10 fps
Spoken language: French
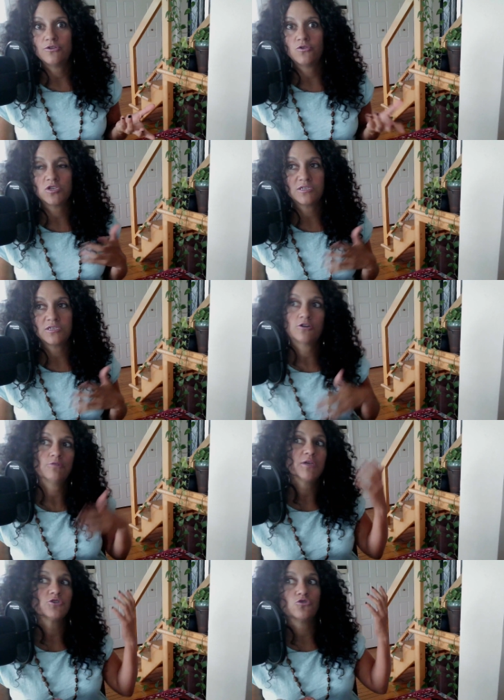On se sent
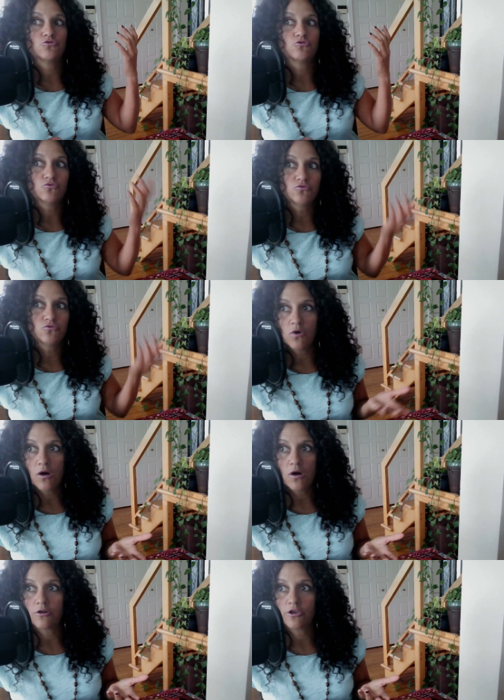comme dans un trou
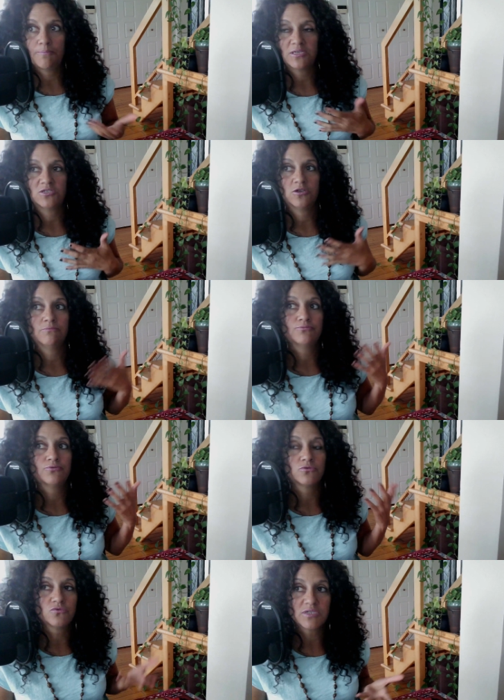noir, qu'il n'y a personne
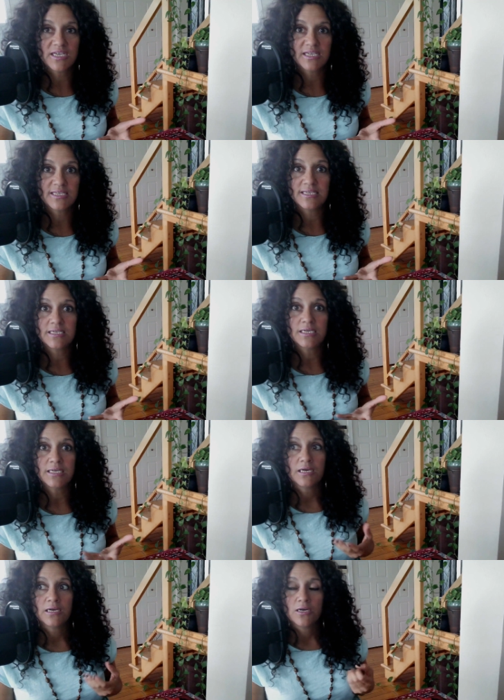pour nous aider.
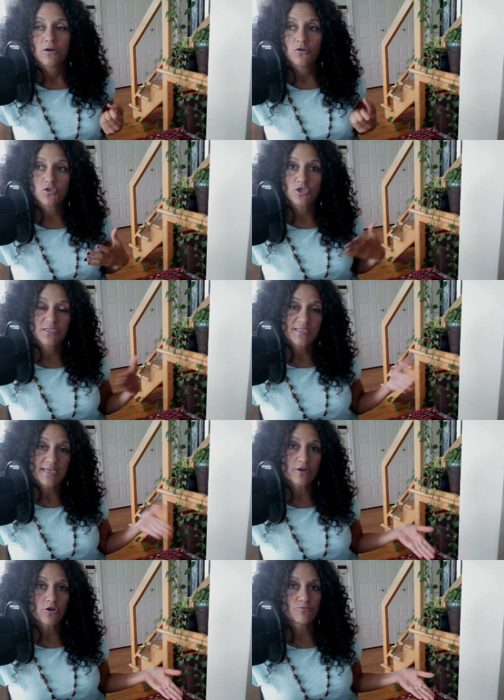On se
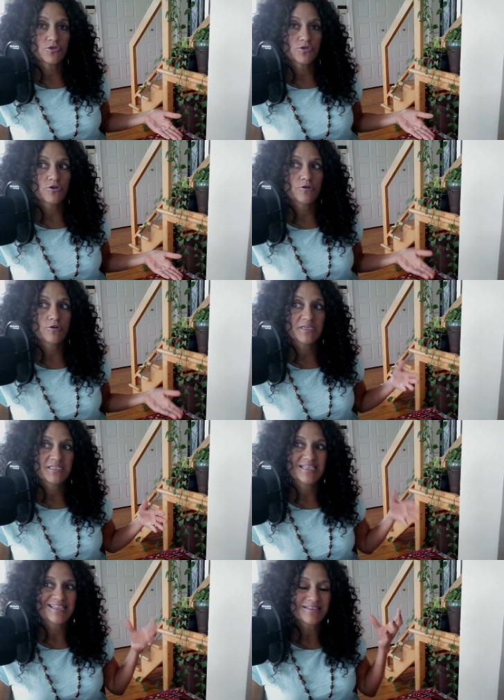sent comme ça, mais
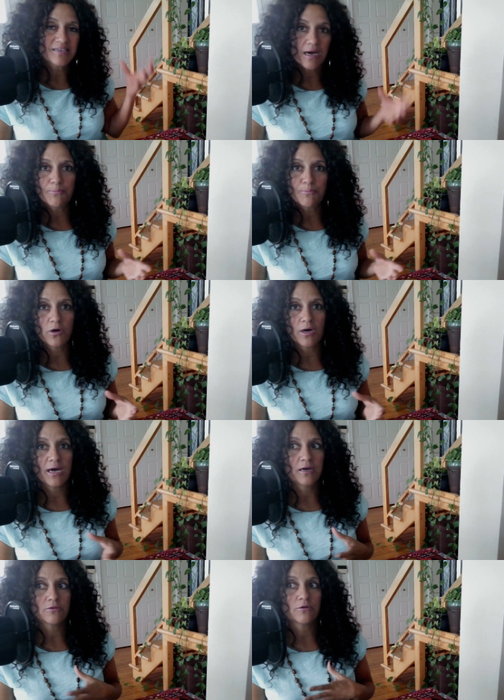c'est
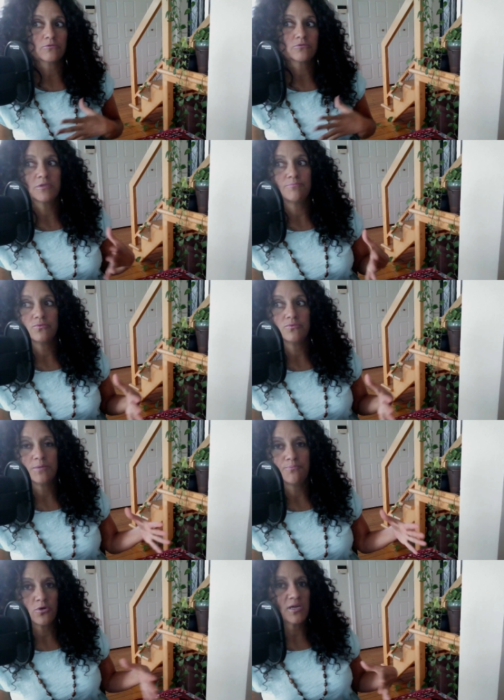temporaire. Donc, c'est n'est
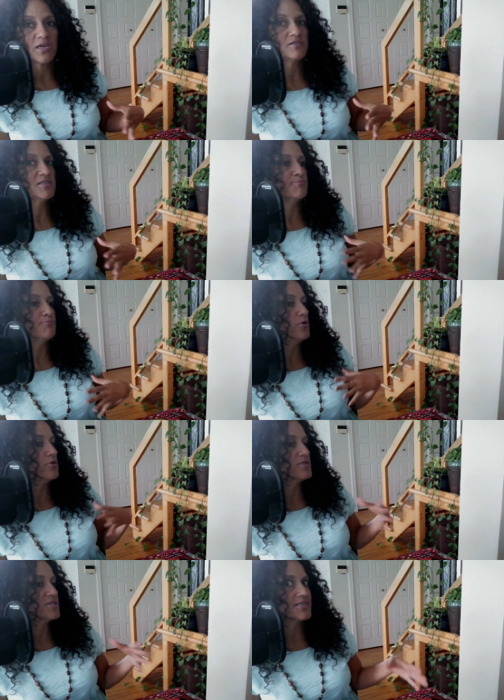pas, pas
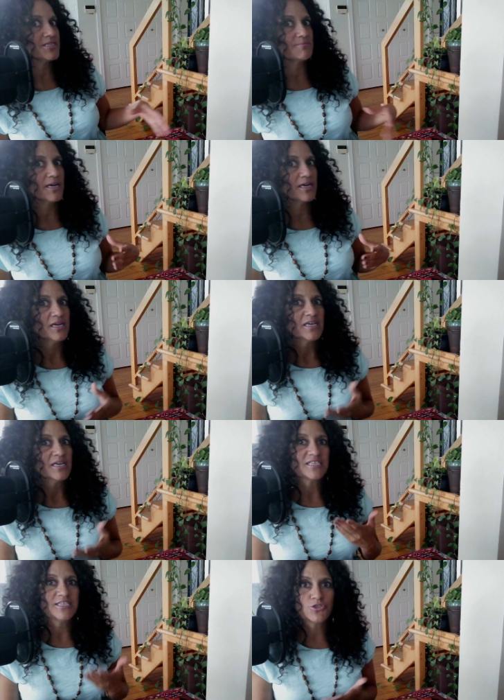un sentiment
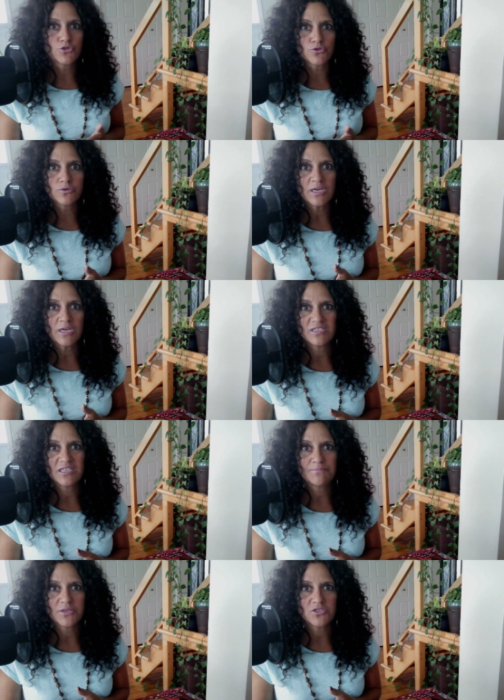qui dure avec
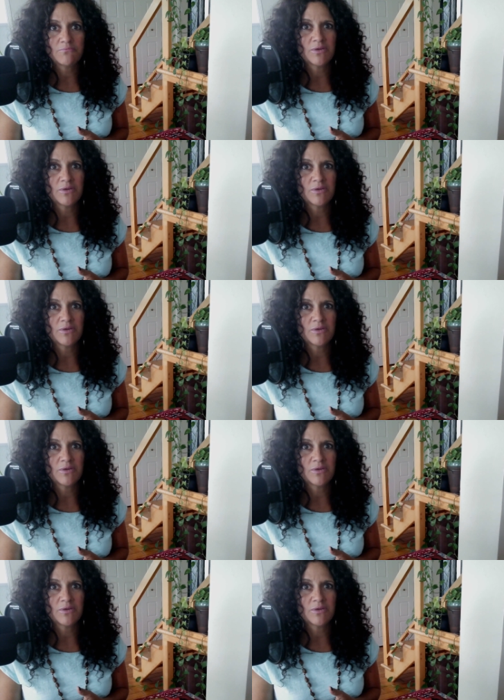cette personne.